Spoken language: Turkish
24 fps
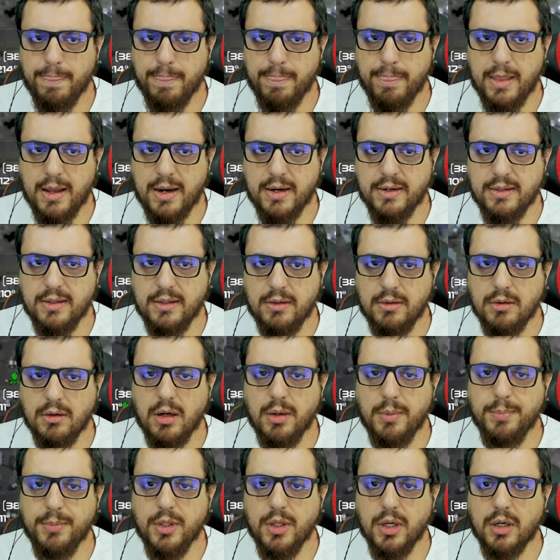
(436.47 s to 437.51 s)
Nerede?
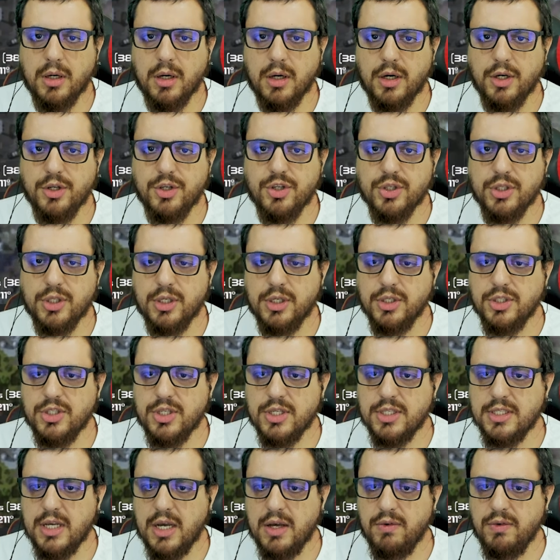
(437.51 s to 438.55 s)
Ah bir dakika kaçırdık.
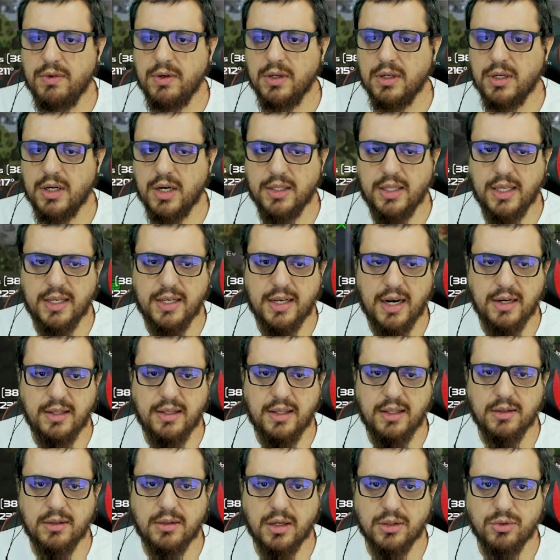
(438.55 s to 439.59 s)
Cezaevi. Kadeh
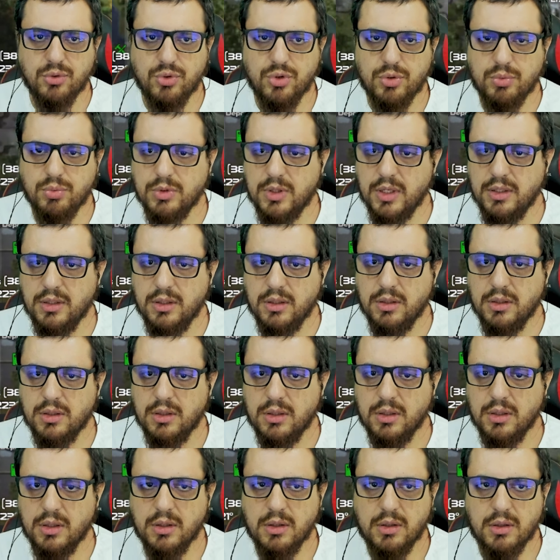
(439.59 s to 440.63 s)
nerede? Az önce buradaydı.
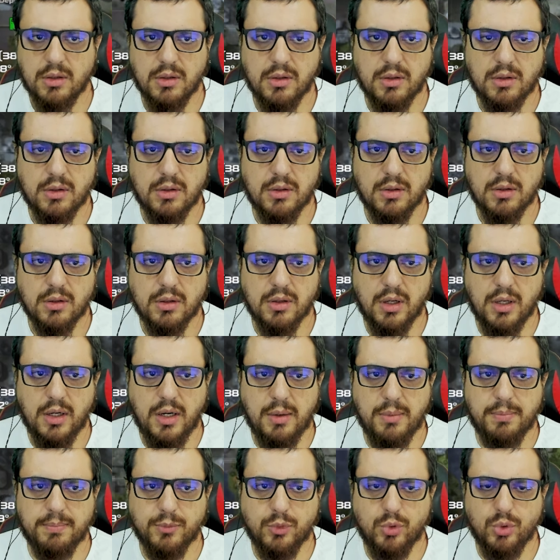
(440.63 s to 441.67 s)

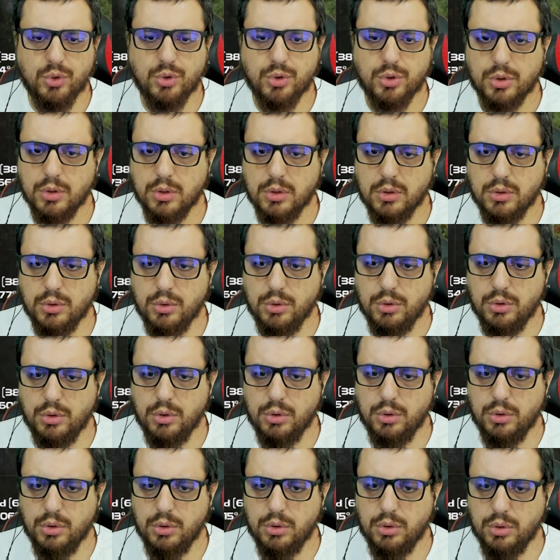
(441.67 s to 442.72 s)
Anam dur. Dur
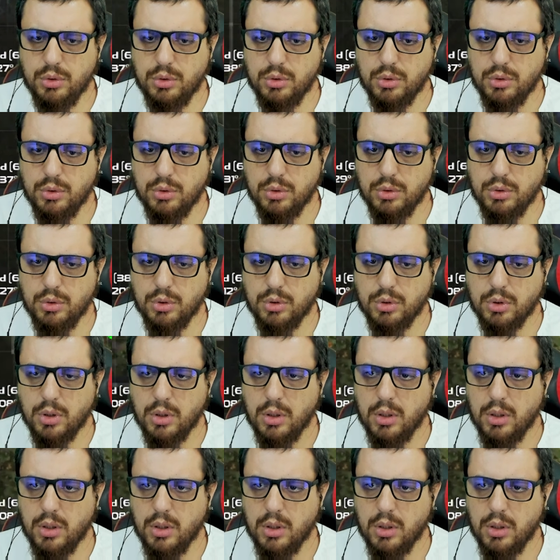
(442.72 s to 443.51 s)
dur dur dur dur dur dur.